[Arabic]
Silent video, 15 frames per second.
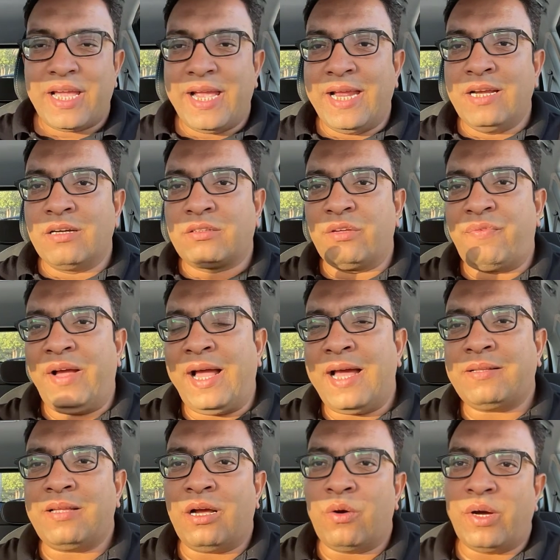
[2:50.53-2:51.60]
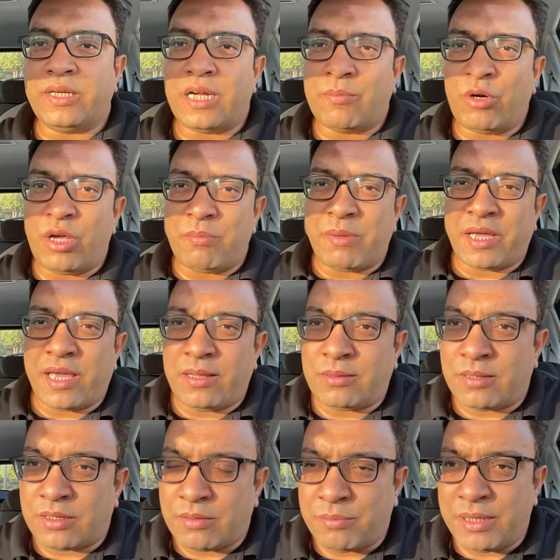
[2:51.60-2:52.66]
الارتفاعات يا اخوانا مهمه
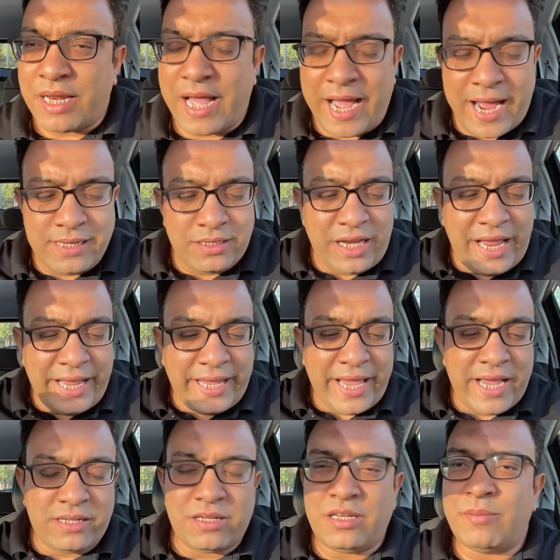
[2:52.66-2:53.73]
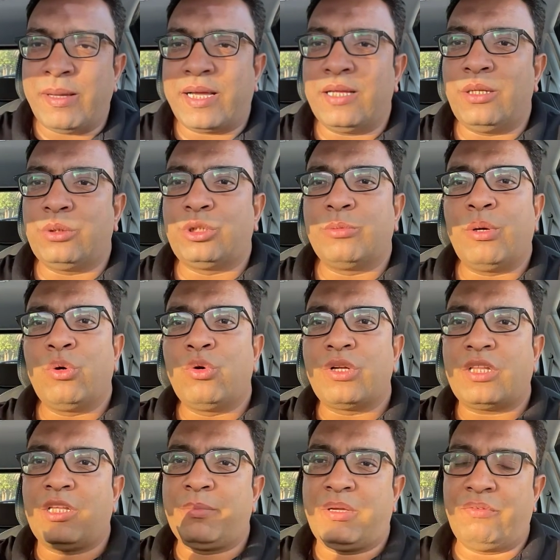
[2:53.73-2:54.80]
جدا من احد الحاجات اللي ما كانتش
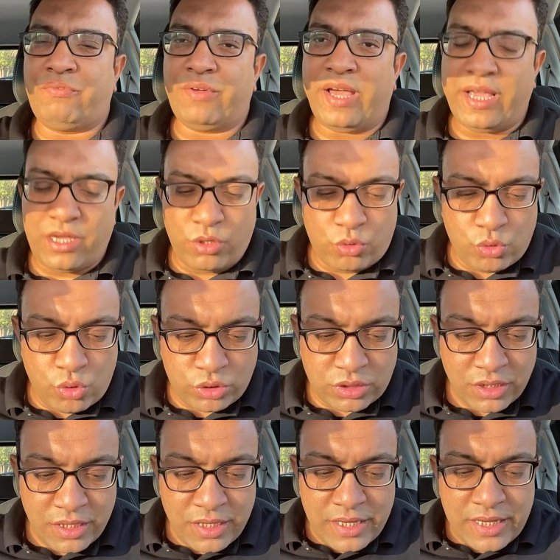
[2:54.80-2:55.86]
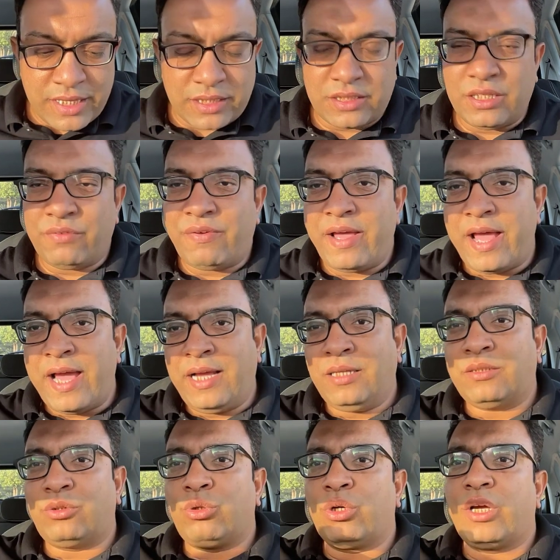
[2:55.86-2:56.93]
موجوده يمكن في اي كود ارتفاع
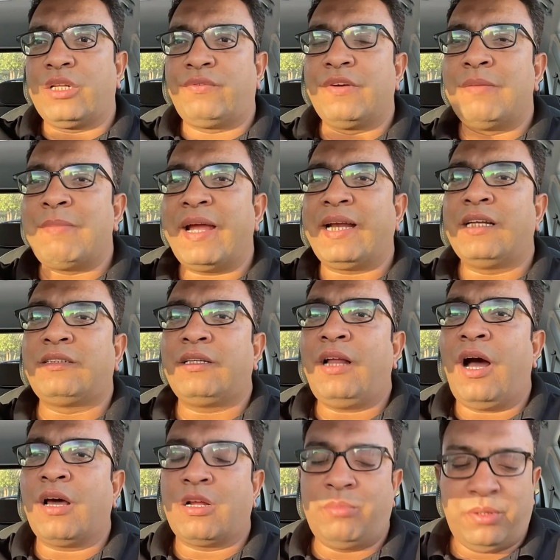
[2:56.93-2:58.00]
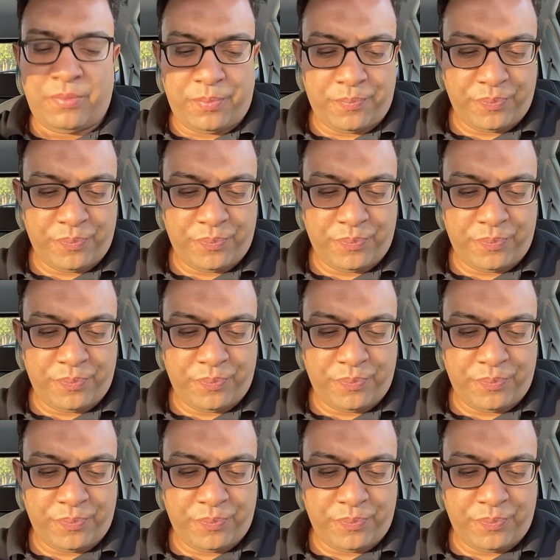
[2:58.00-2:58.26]
السوكت في المجلس العربي